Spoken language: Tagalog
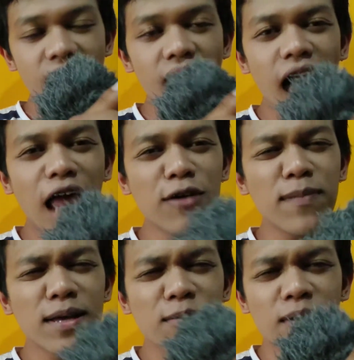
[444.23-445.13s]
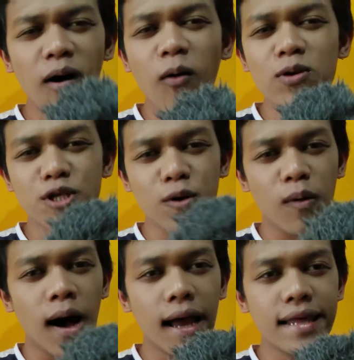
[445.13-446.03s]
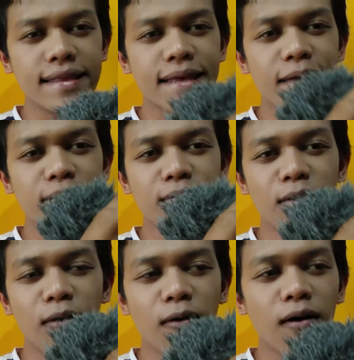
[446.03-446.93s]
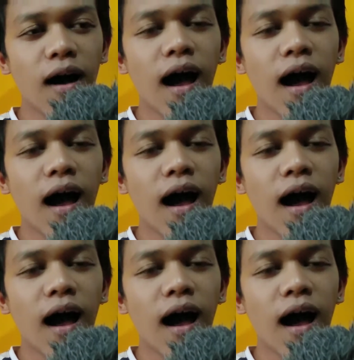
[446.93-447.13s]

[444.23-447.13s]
ano ba yung audio quality nung